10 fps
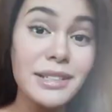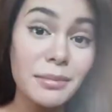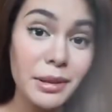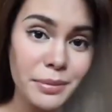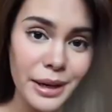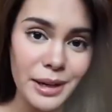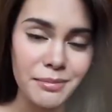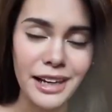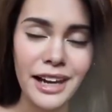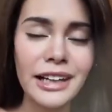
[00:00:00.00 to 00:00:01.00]
basta mag-break
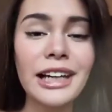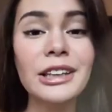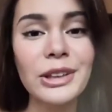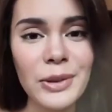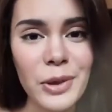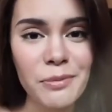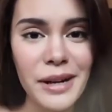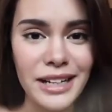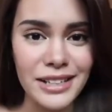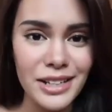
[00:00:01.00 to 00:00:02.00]
ka palagi. Andito ako
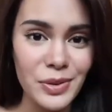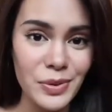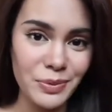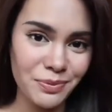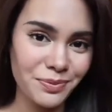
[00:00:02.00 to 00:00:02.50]
para sa'yo.